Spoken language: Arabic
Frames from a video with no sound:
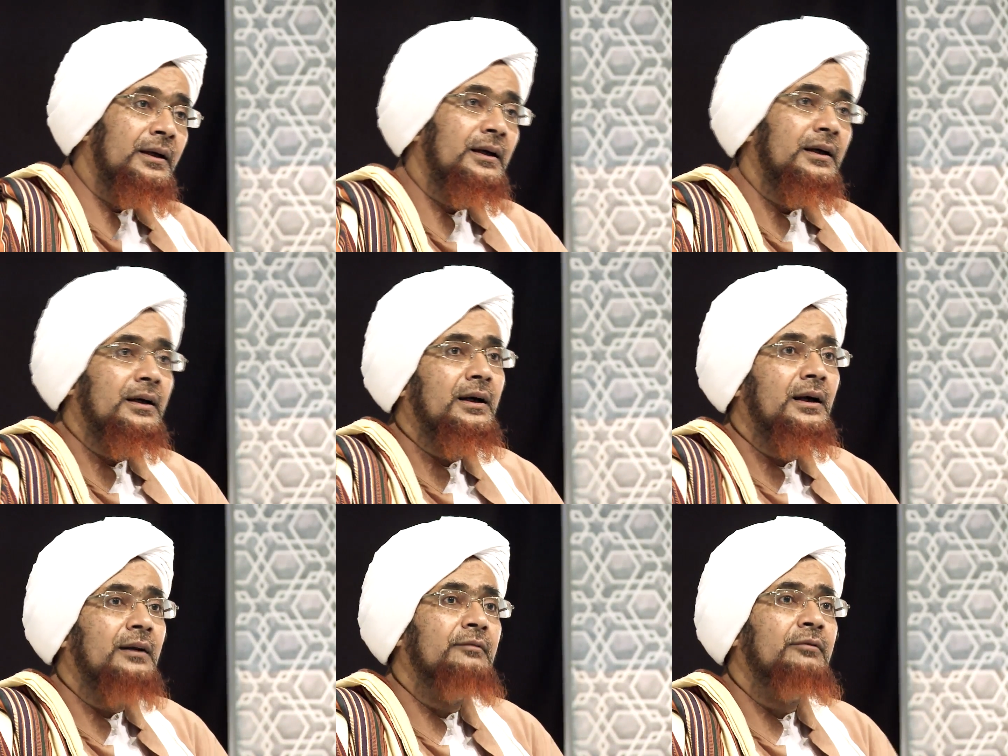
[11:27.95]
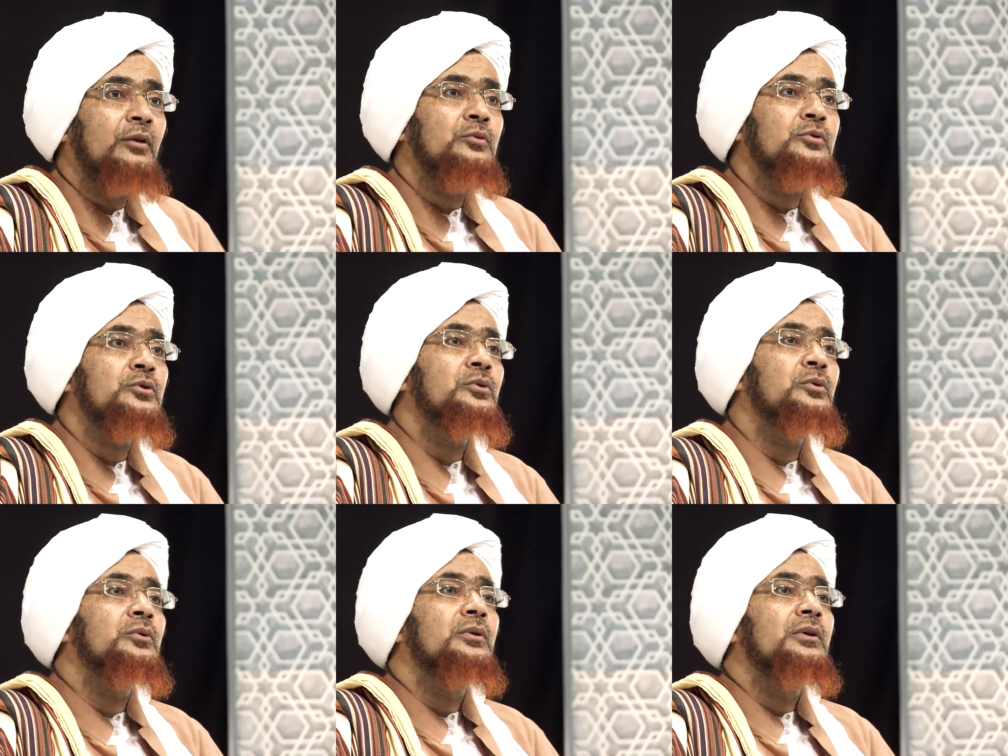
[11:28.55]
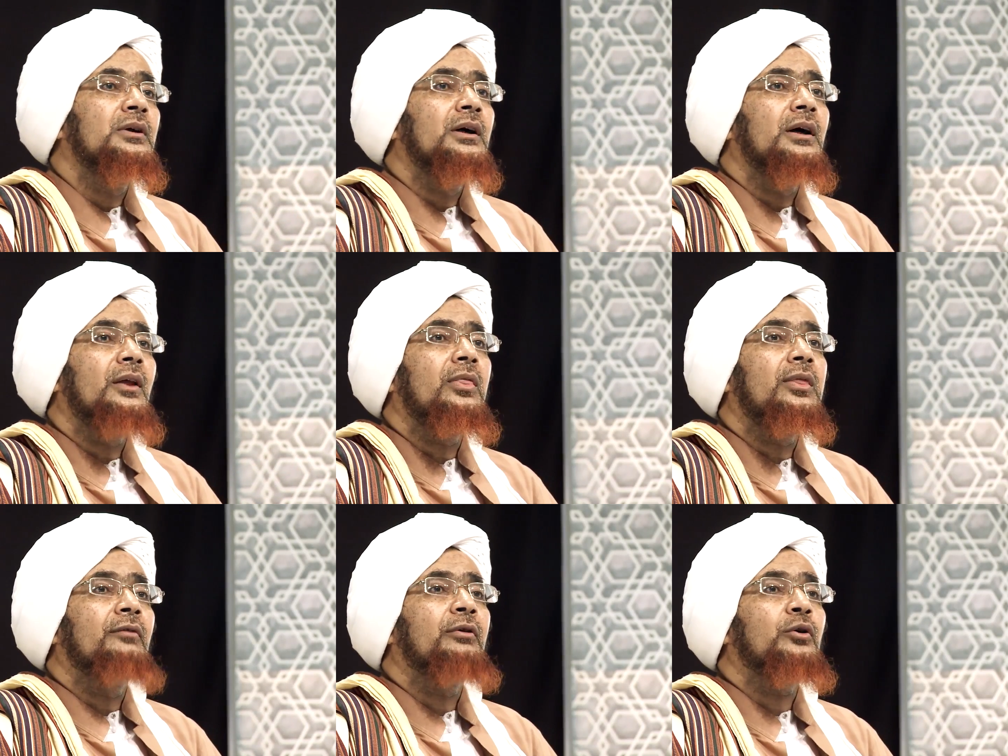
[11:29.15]
آه، الفوز
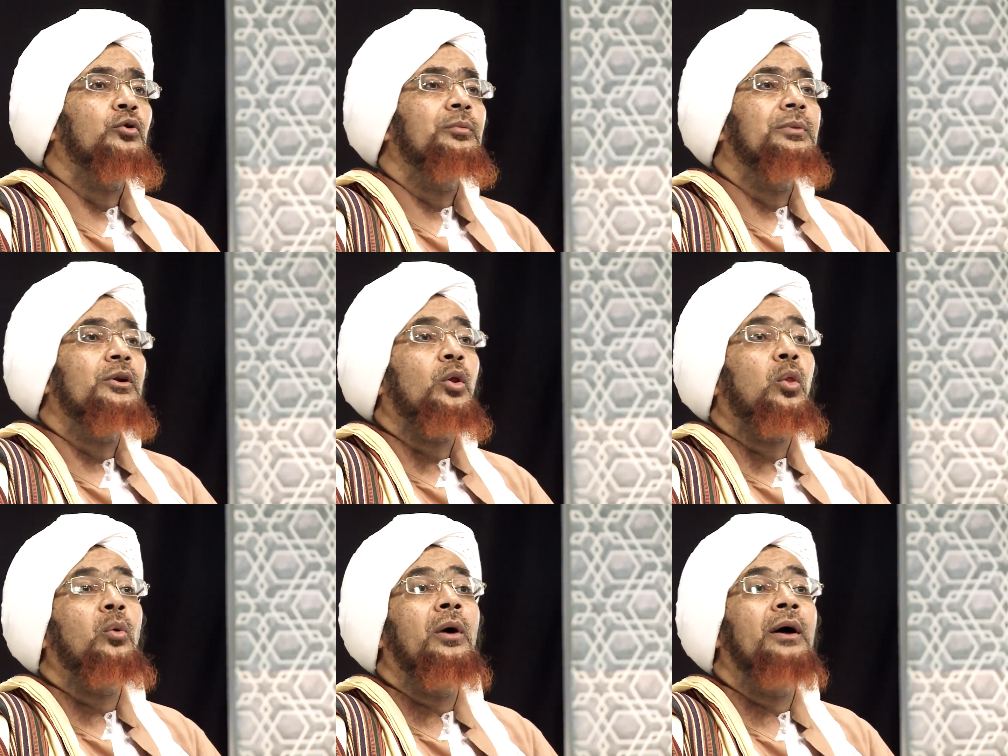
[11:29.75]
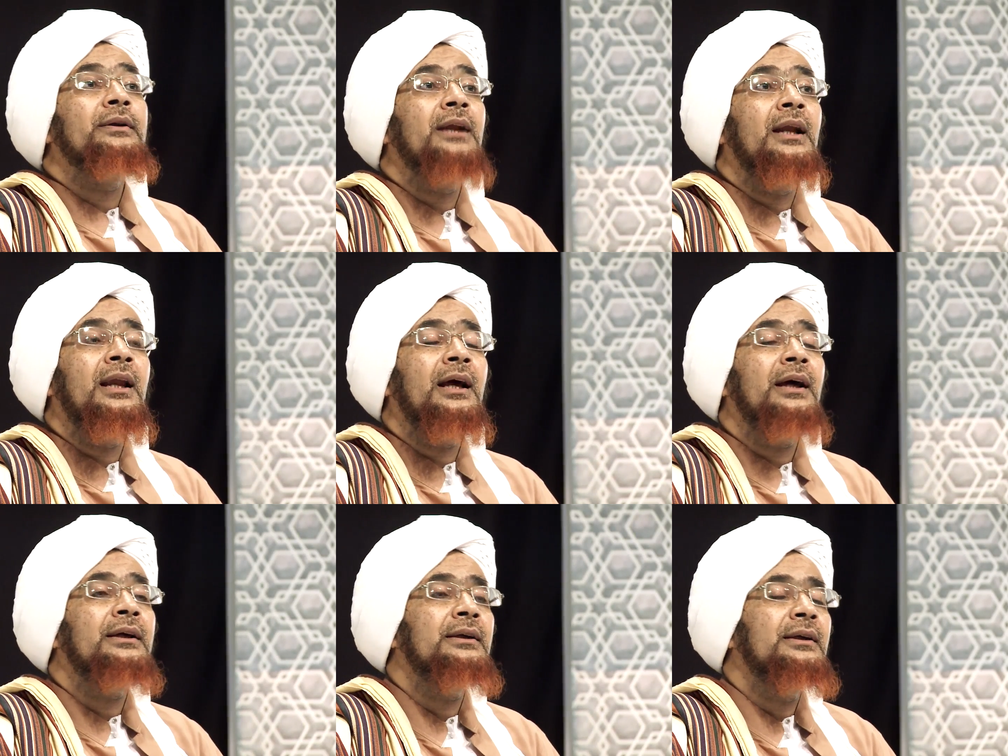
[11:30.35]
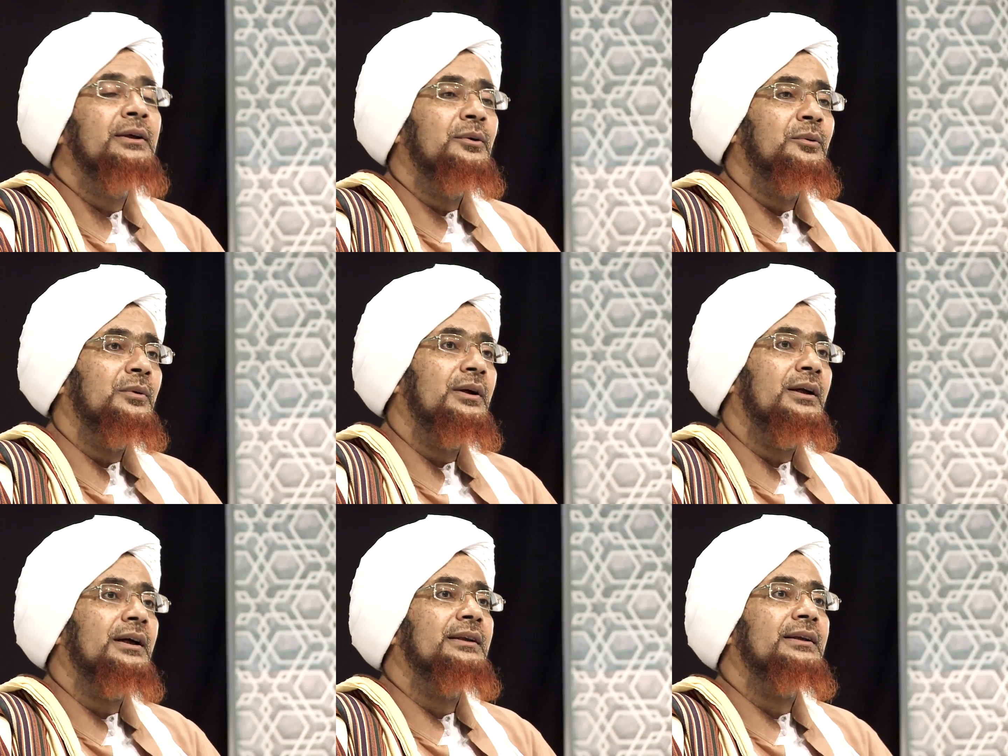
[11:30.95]
الظفر برضوان الله
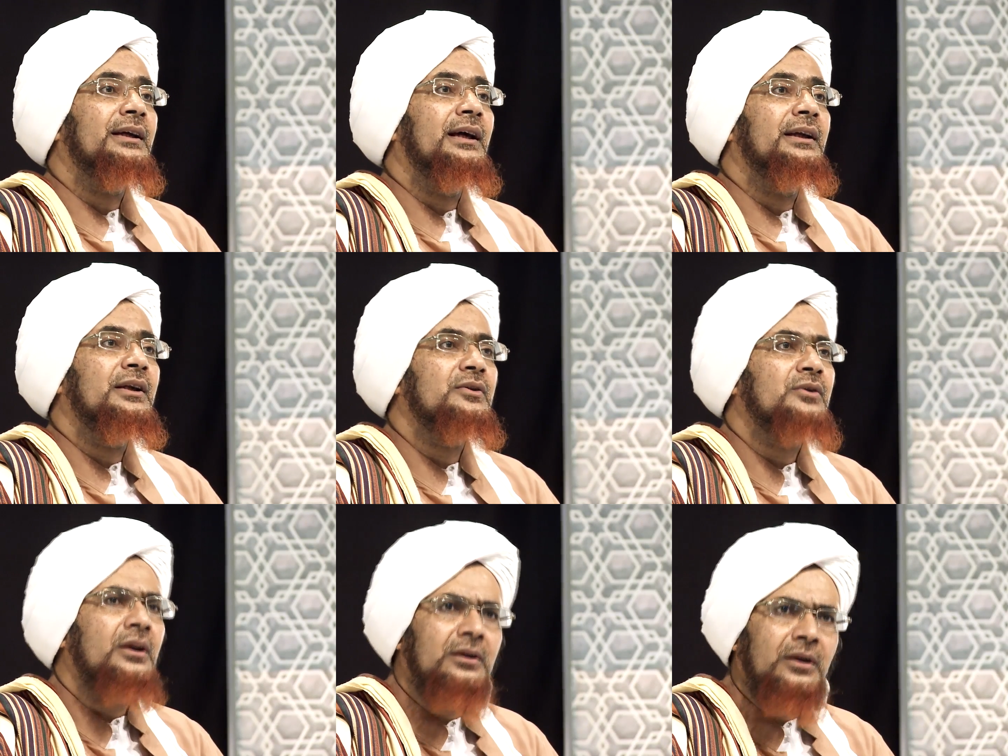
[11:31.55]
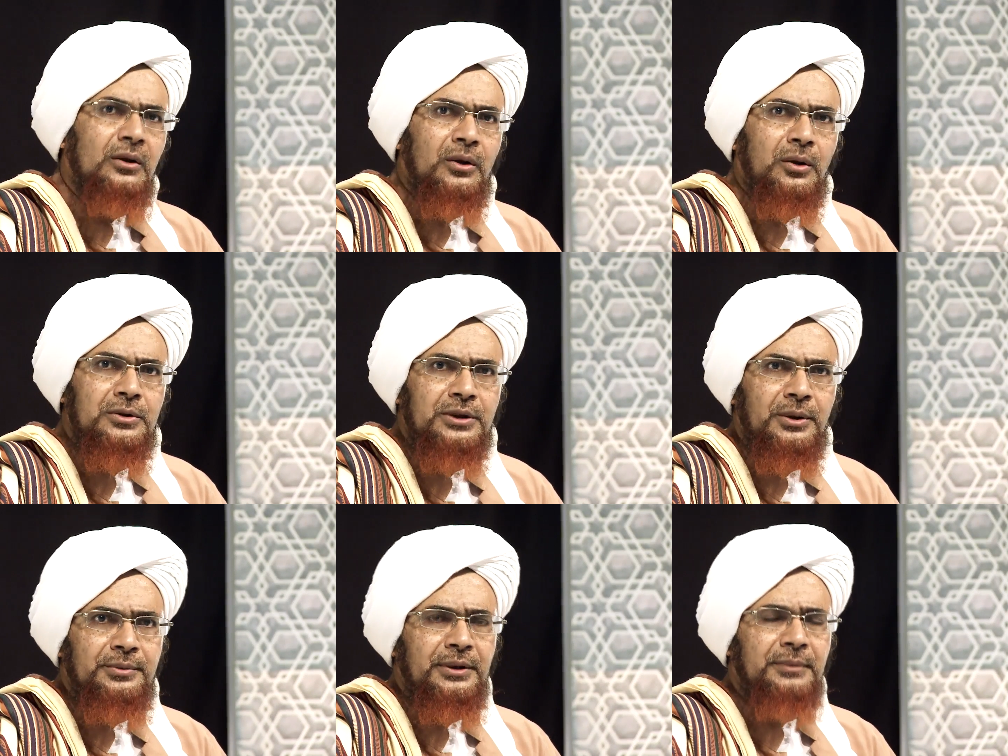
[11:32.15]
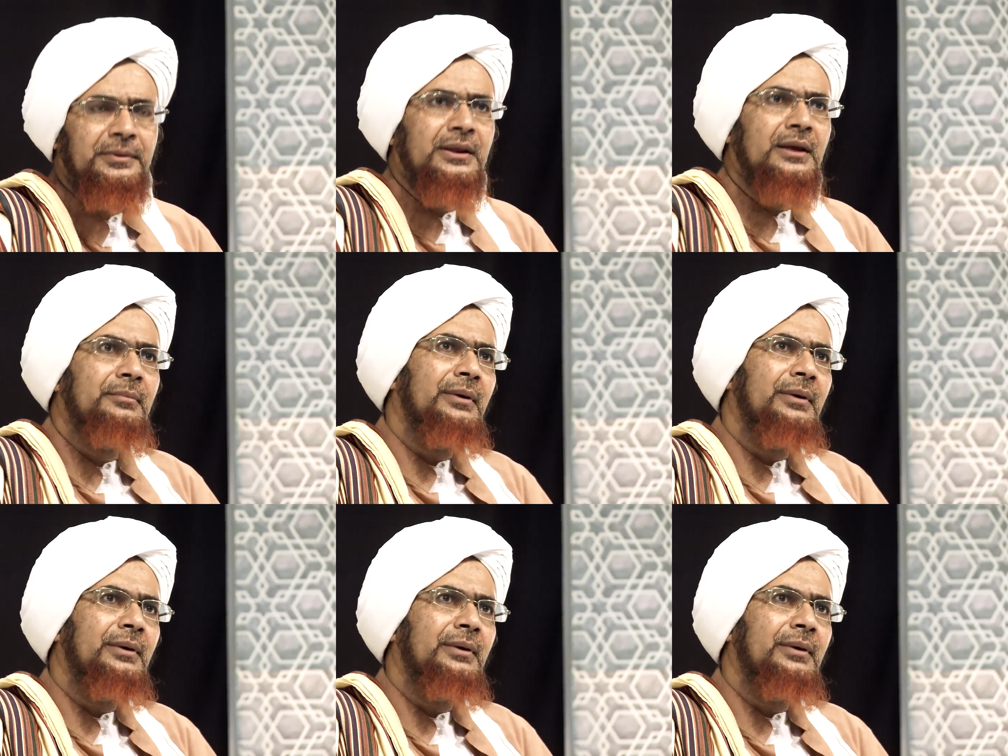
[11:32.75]
ولقد كان صلى الله عليه وسلم إذا